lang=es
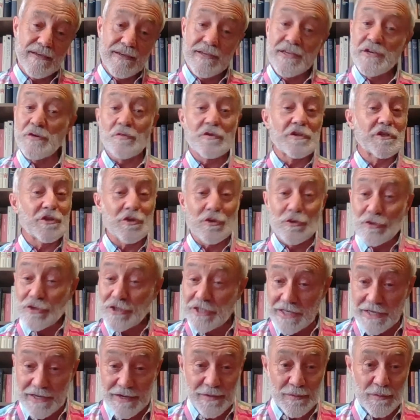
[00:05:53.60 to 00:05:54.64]
Y aunque solo
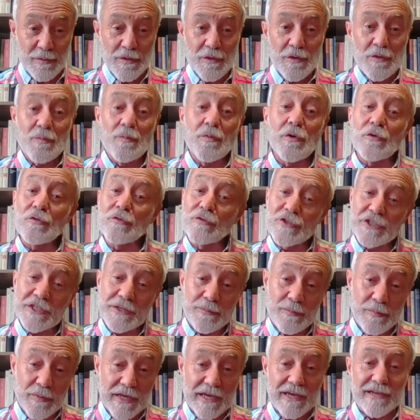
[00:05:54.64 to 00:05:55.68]
sea por un
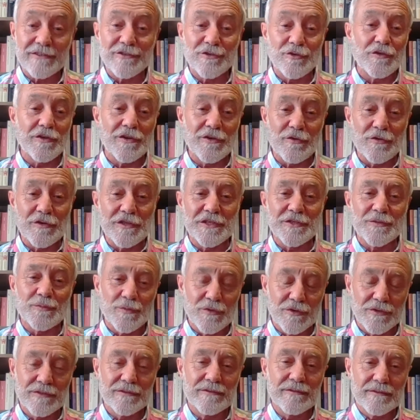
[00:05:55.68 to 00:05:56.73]
simple acto de
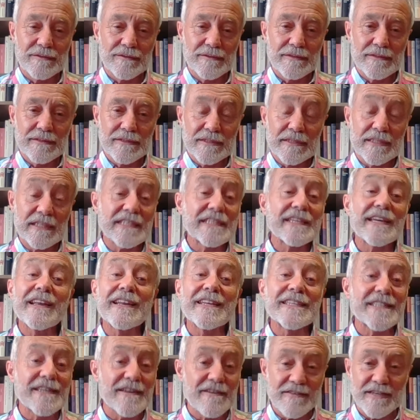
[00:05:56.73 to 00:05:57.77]
egoísmo, es que
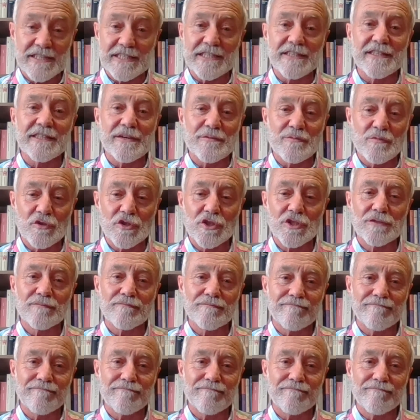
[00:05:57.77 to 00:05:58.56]
les necesitamos.